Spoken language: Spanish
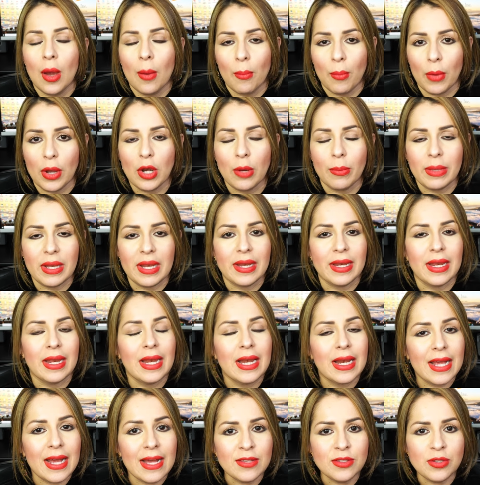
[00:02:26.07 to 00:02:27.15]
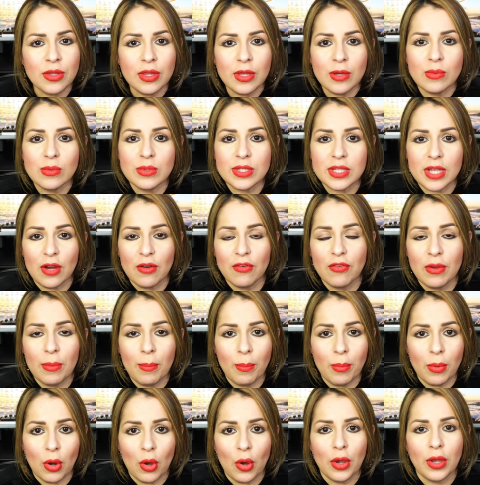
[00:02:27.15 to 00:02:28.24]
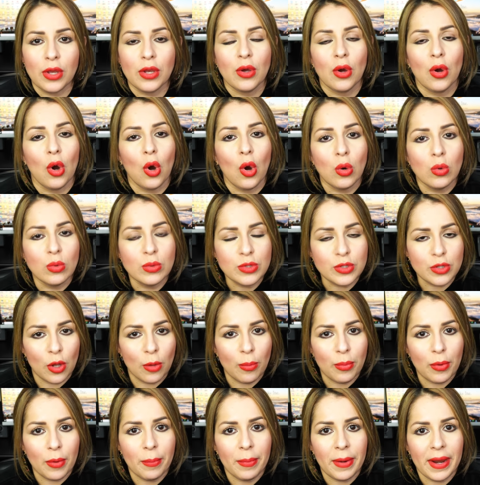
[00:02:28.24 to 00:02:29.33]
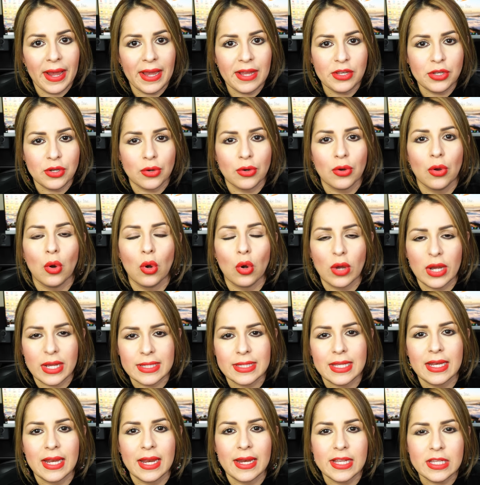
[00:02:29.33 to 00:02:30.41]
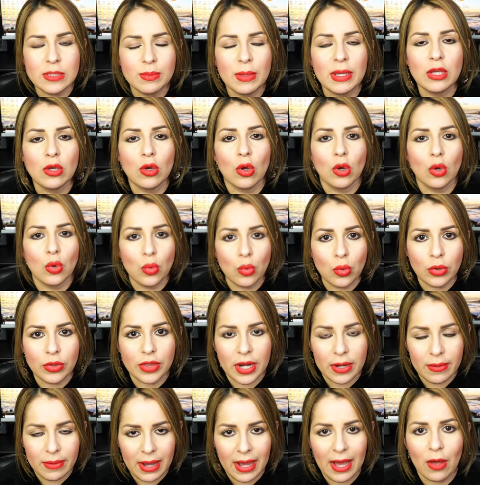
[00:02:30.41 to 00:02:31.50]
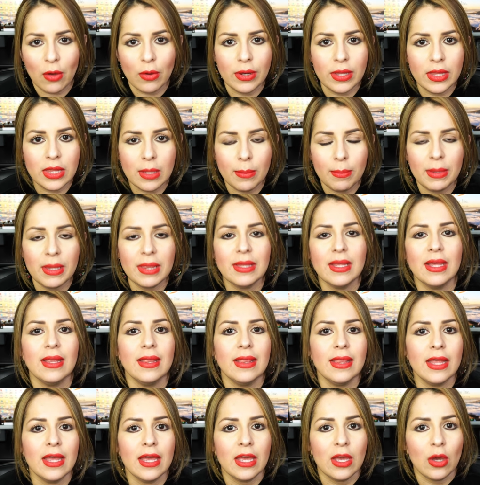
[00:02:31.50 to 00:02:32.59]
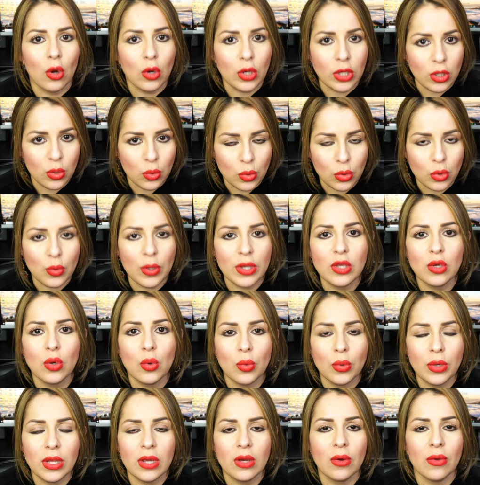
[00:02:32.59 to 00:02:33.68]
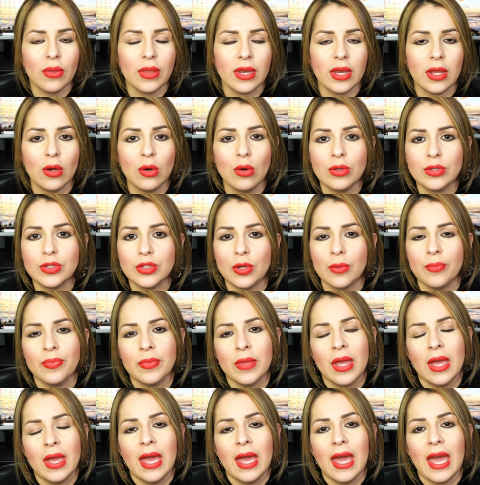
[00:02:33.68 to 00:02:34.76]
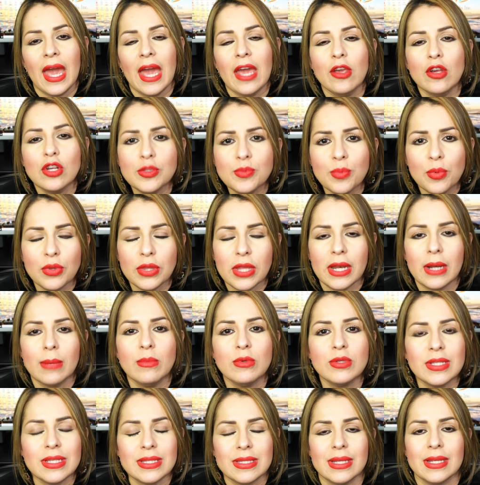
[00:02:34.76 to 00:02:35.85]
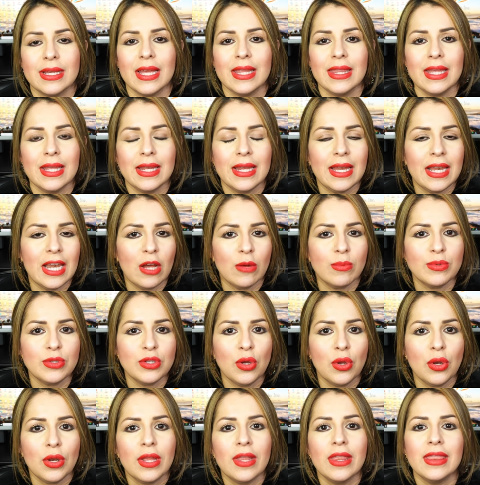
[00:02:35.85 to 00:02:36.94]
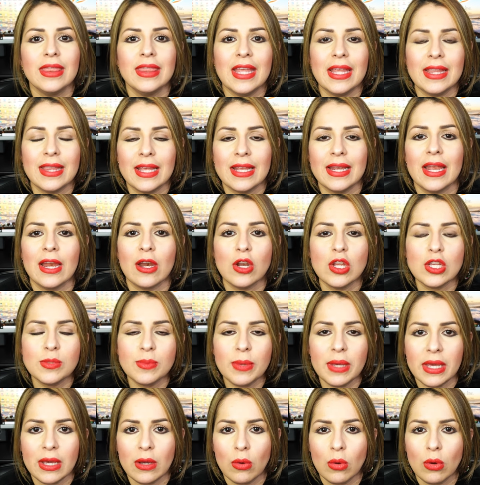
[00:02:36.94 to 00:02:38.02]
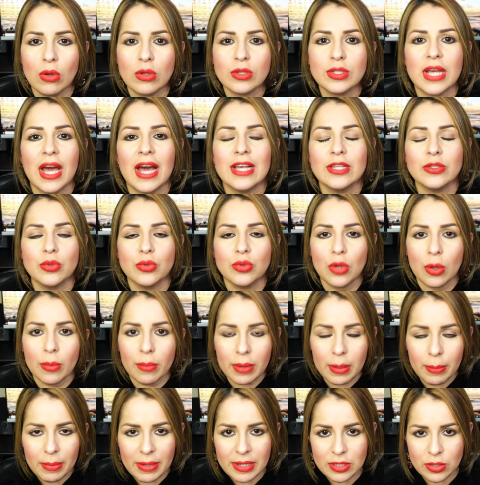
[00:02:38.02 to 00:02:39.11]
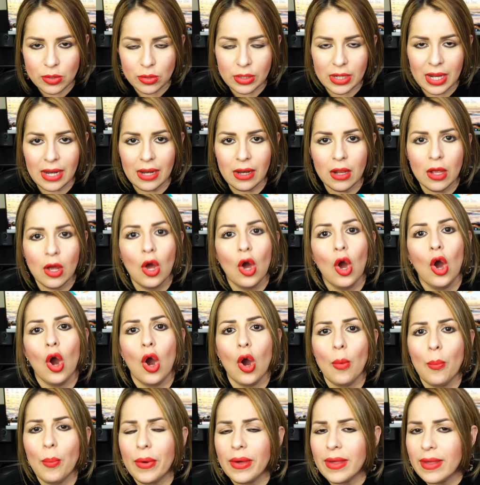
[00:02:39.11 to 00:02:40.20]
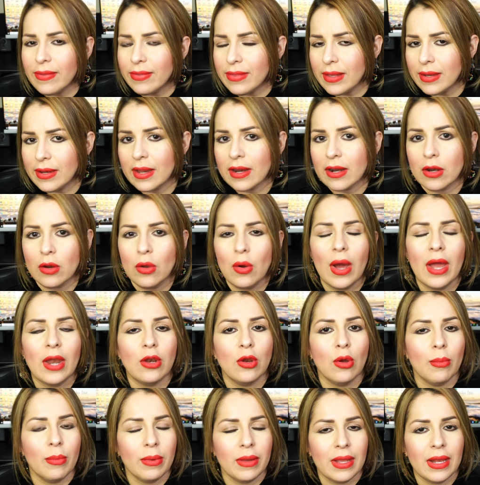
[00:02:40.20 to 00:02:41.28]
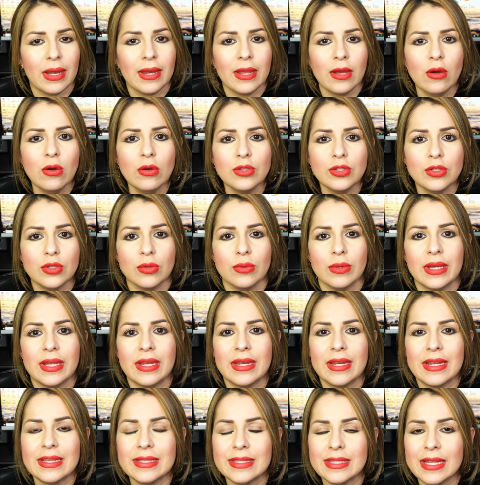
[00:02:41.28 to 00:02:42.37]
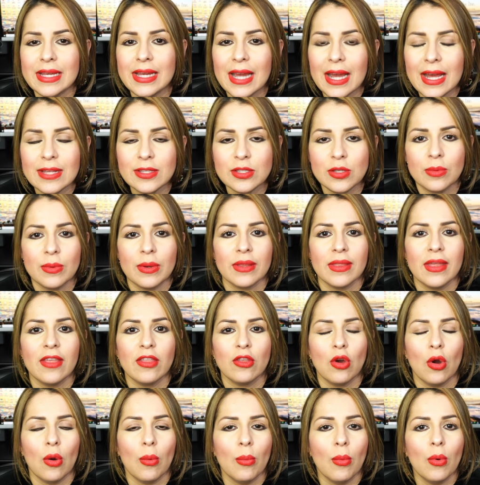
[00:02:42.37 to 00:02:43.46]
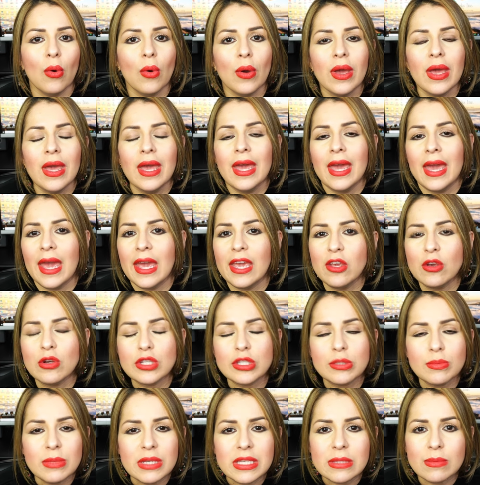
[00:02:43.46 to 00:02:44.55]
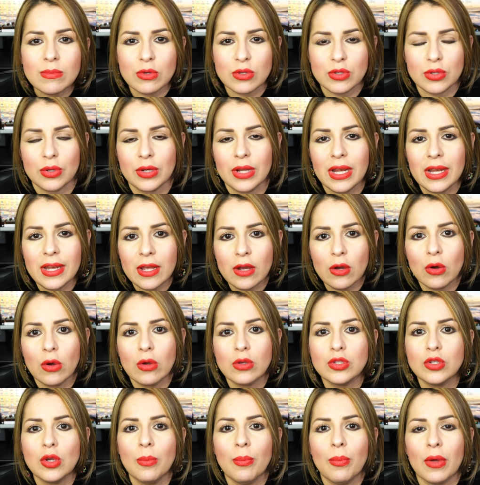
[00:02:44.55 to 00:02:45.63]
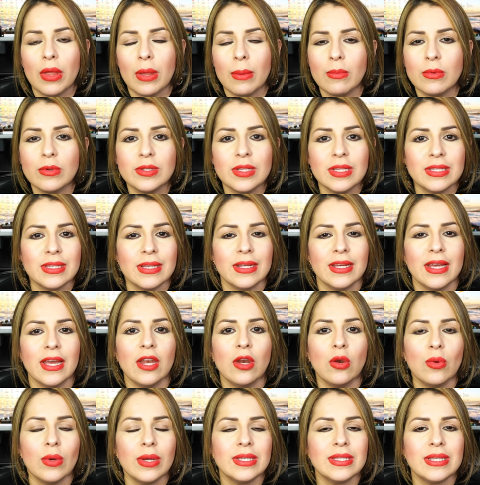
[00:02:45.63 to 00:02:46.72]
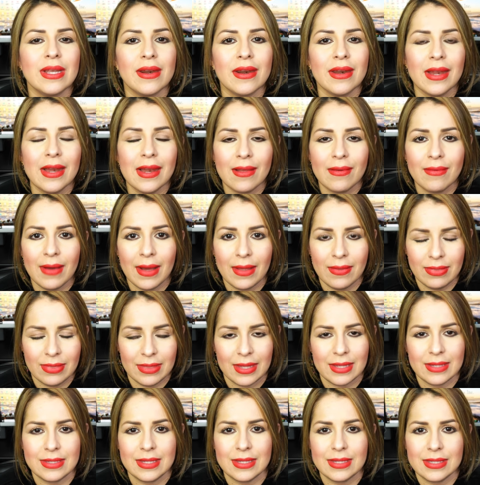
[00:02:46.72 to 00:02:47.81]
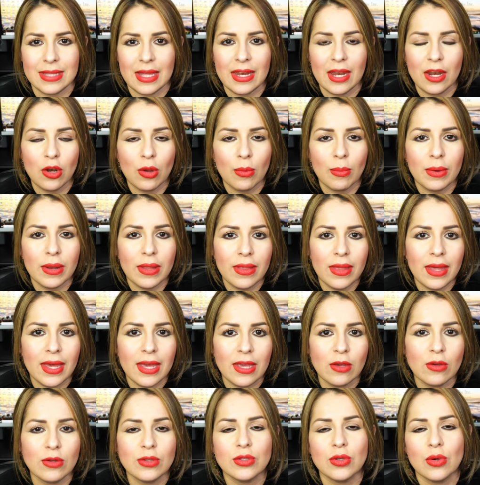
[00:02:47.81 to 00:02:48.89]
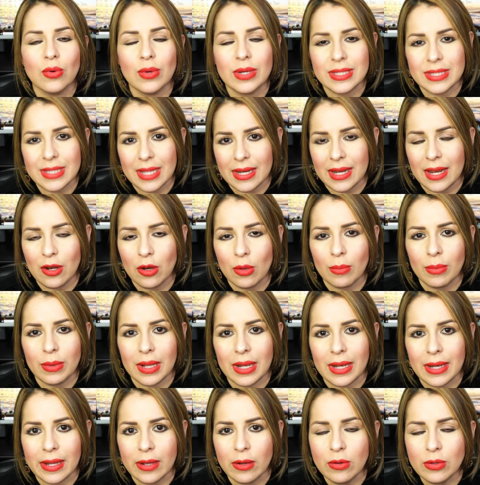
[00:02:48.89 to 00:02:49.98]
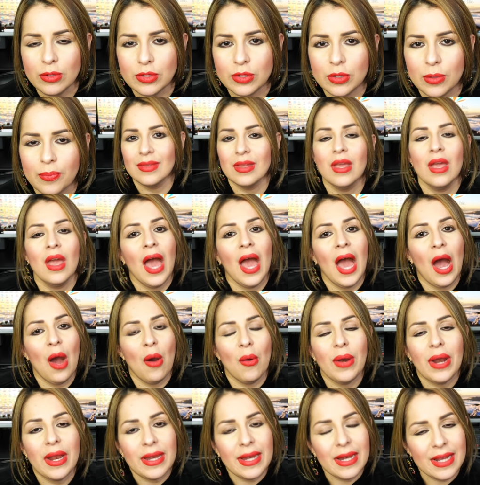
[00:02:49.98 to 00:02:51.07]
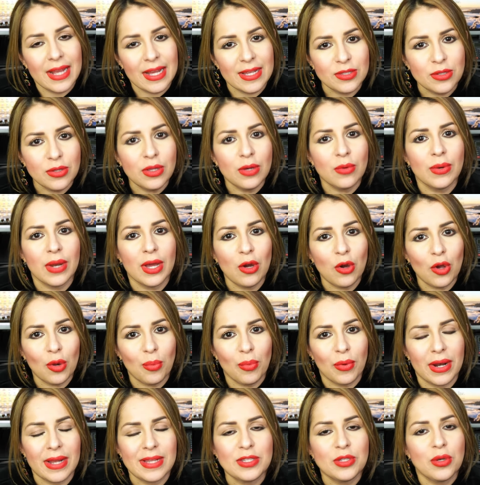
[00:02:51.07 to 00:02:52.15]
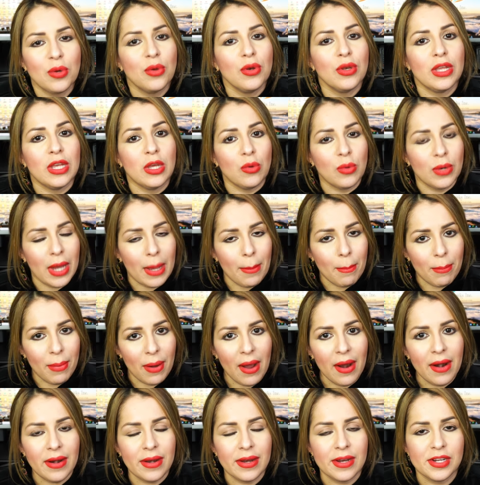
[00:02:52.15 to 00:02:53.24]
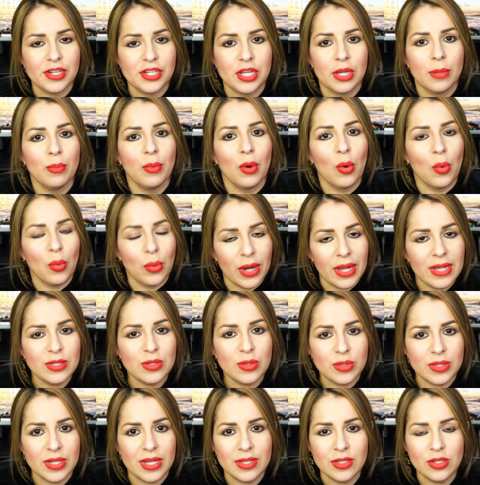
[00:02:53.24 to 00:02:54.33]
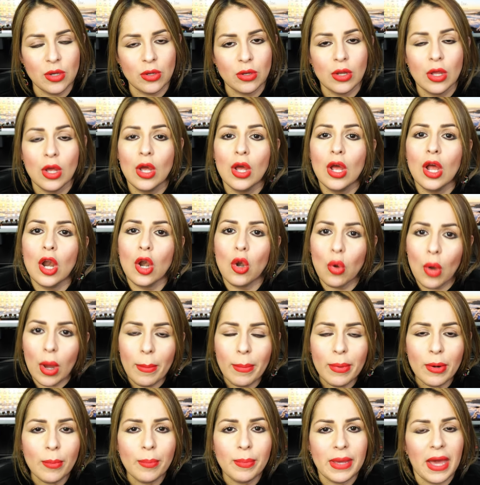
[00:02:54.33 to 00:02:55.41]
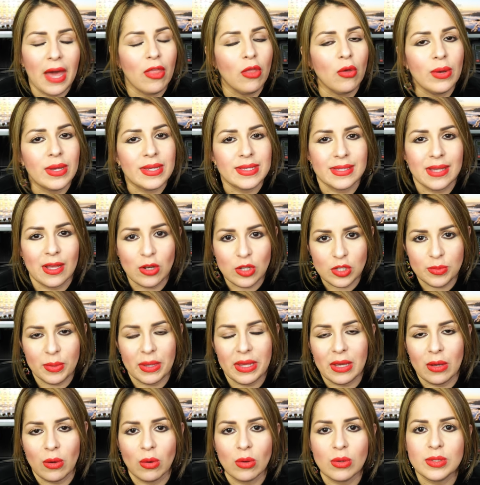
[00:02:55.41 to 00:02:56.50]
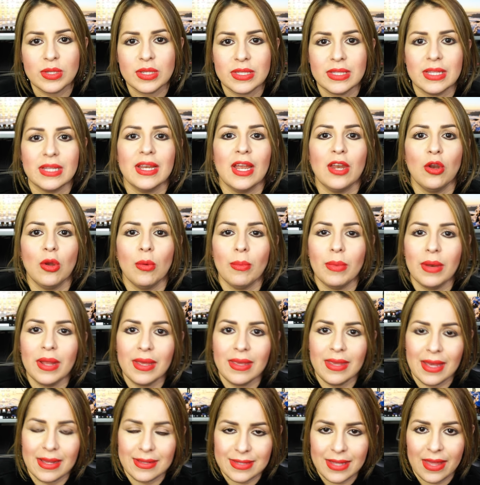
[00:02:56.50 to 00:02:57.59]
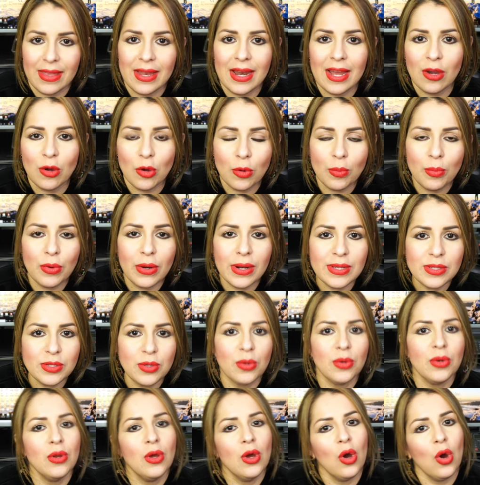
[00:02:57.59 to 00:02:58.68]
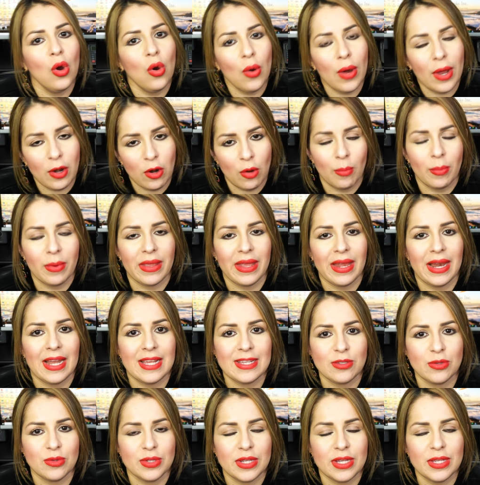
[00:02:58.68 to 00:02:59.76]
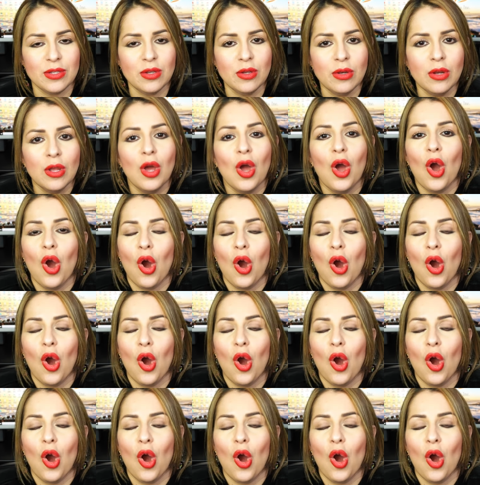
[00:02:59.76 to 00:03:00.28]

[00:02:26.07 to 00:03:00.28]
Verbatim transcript: Bueno, miren, en el caso de un self-employed o un sole proprietor, o lo que sería en español un trabajador independiente y un dueño único de negocio, ellos pudiéramos decir que tienen la opción de tener los vehículos a su nombre personal o pueden tenerlo a nombre del negocio. En este caso, ¿verdad? Como ellos mismos son el negocio, podemos decir que no es relevante si están a nombre de ellos o están a nombre del negocio. Ahora, en el caso de una corporación y una partnership o una asociación, lo apropiado es que los vehículos estén a nombre ya sea de la corporación o a nombre de la asociación.